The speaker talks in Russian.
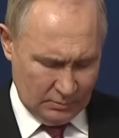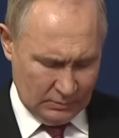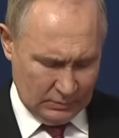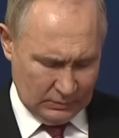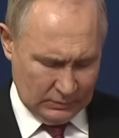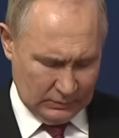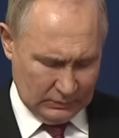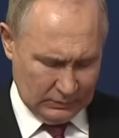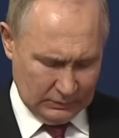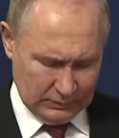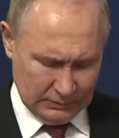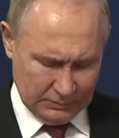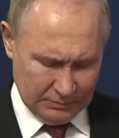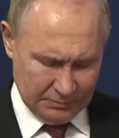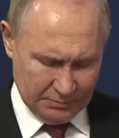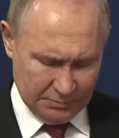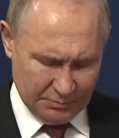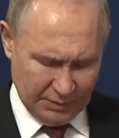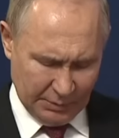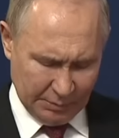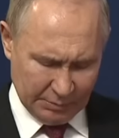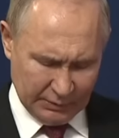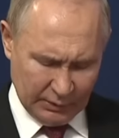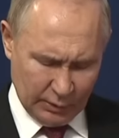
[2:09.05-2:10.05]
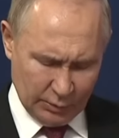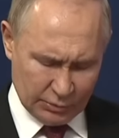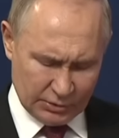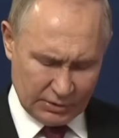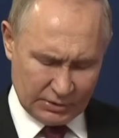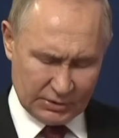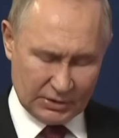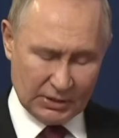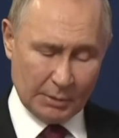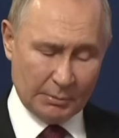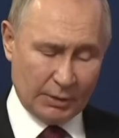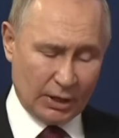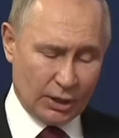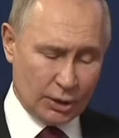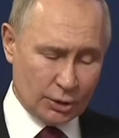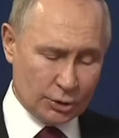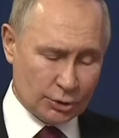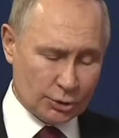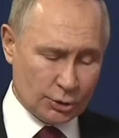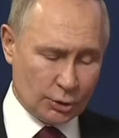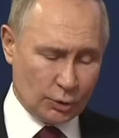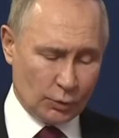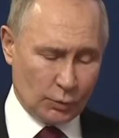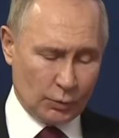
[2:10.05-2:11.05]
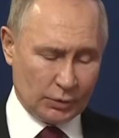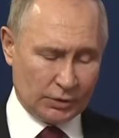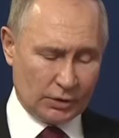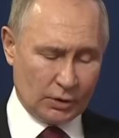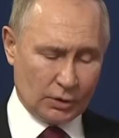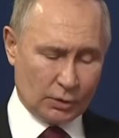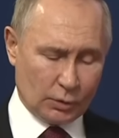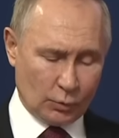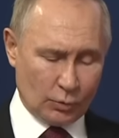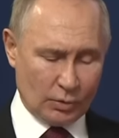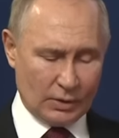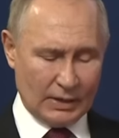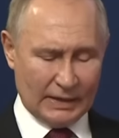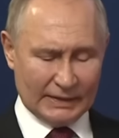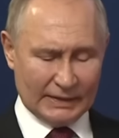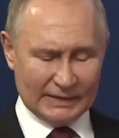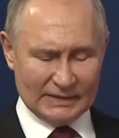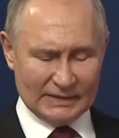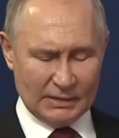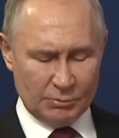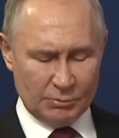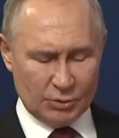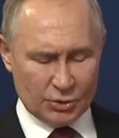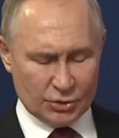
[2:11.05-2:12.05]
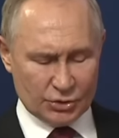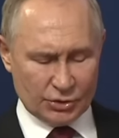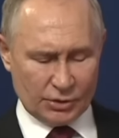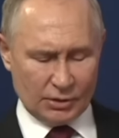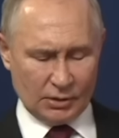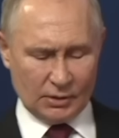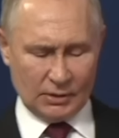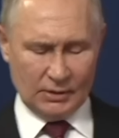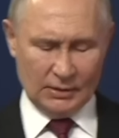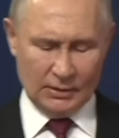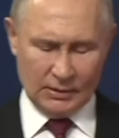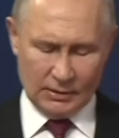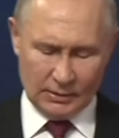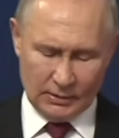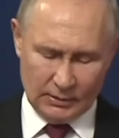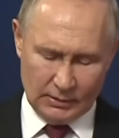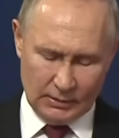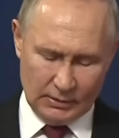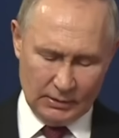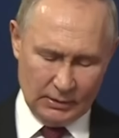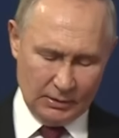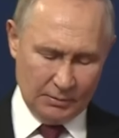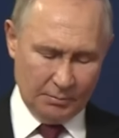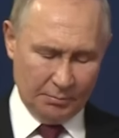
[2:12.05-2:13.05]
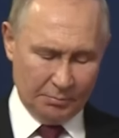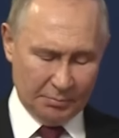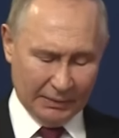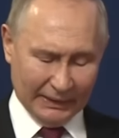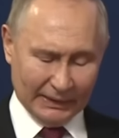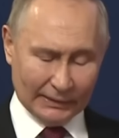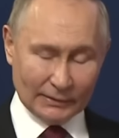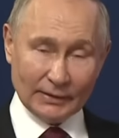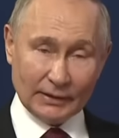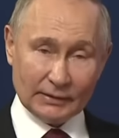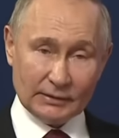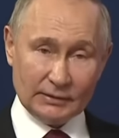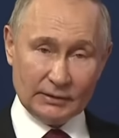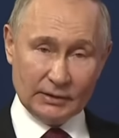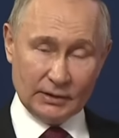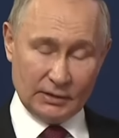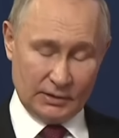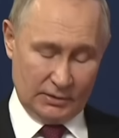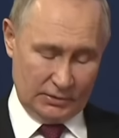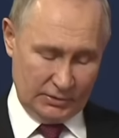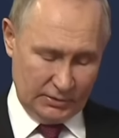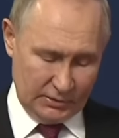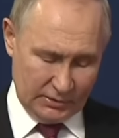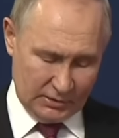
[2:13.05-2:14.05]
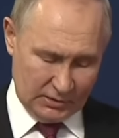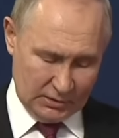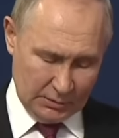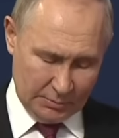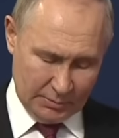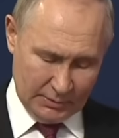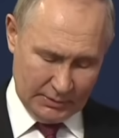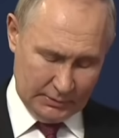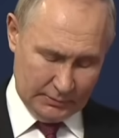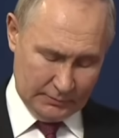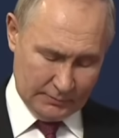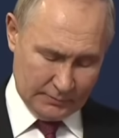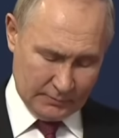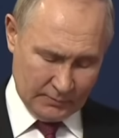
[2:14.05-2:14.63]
а, преподается самый широкий круг академических и прикладных дисциплин.